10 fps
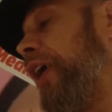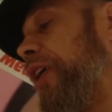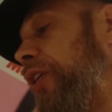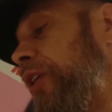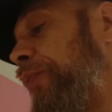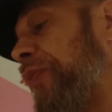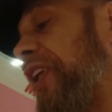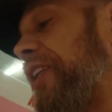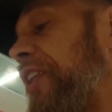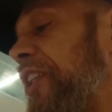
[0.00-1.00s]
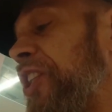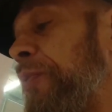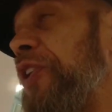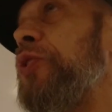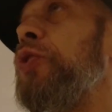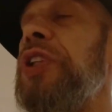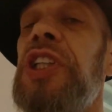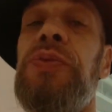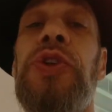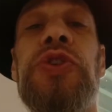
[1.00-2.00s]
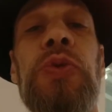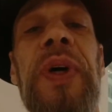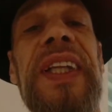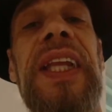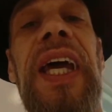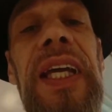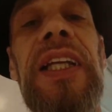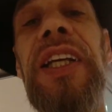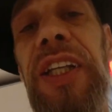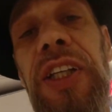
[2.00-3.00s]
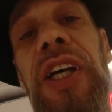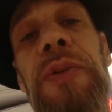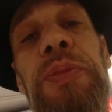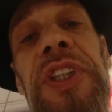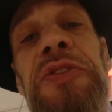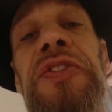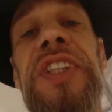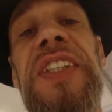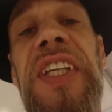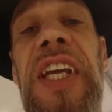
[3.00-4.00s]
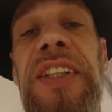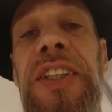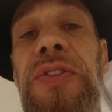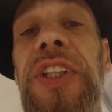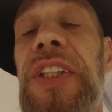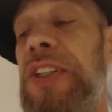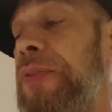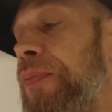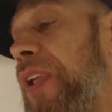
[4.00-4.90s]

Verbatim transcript: Ja, das ist mal so das, was so parteilich an Briefen gesendet wird.